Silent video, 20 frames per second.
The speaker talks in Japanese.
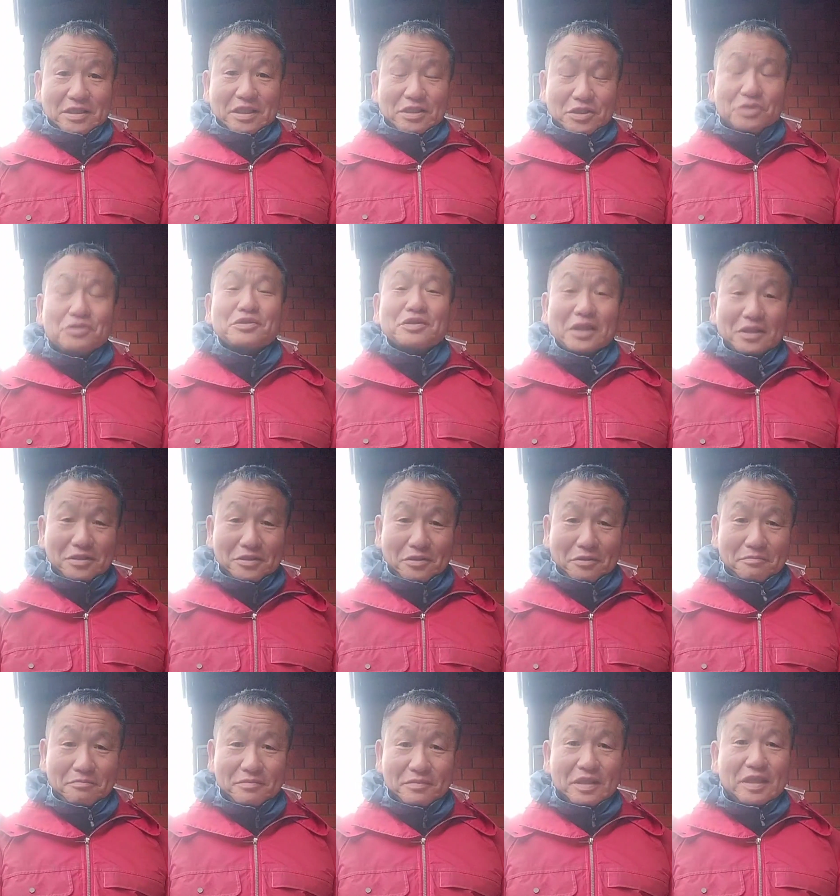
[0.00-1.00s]
作ったんですよ。
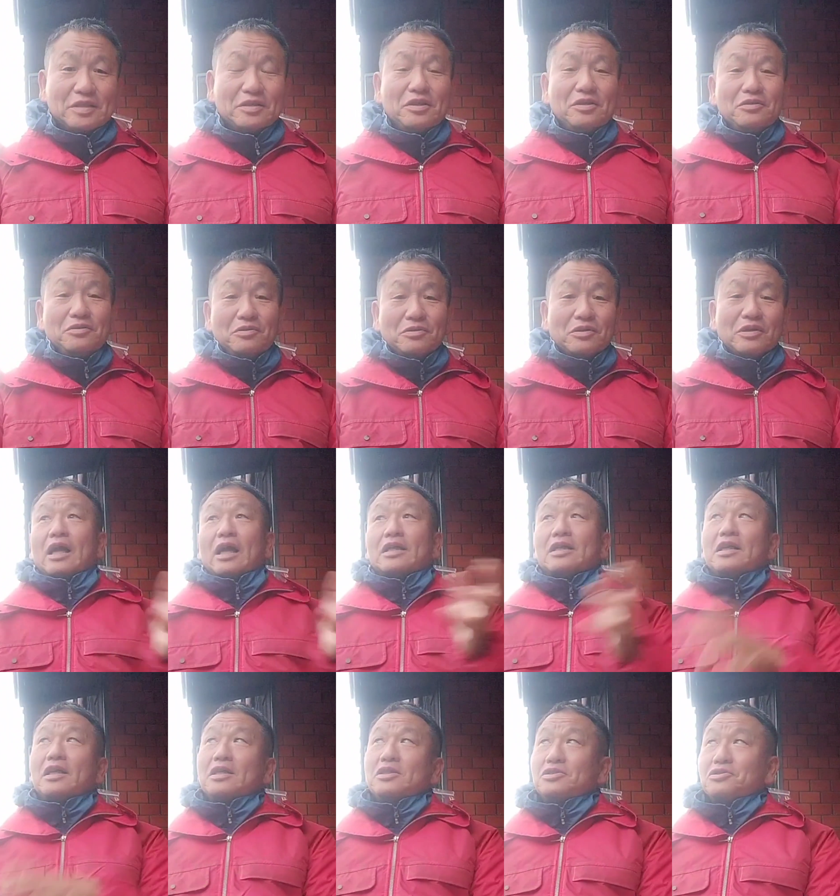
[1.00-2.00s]
で、それを
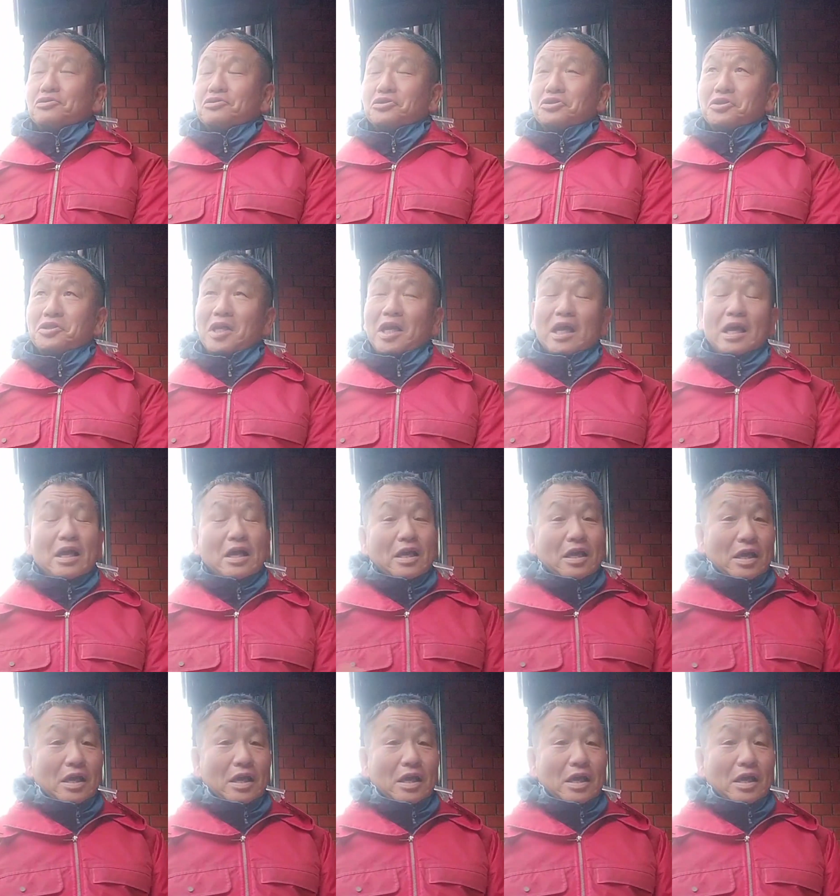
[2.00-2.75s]
新しくして、